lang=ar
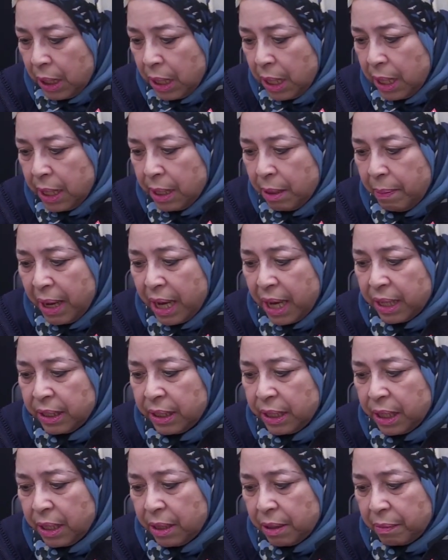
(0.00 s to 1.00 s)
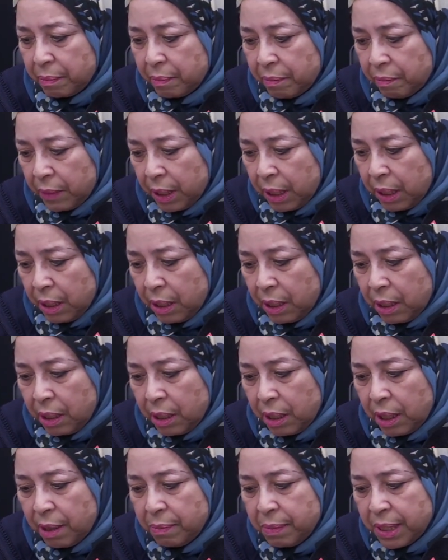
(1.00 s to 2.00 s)
إيه، المقادير
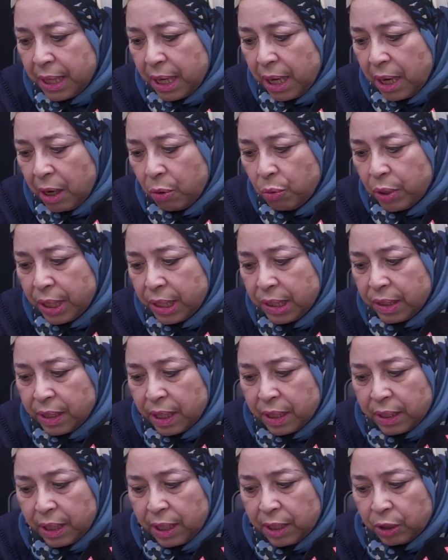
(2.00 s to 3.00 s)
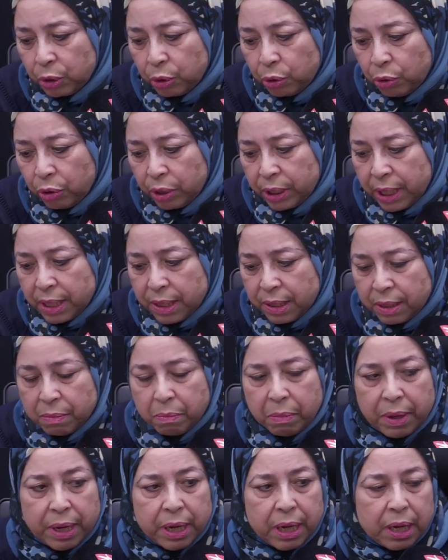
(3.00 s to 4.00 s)
آه، خمسة أو لا ستة ديال الطيور ديال
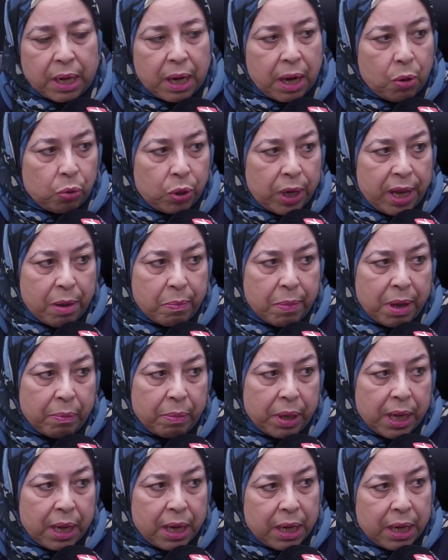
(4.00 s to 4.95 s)
السمان أو الحمام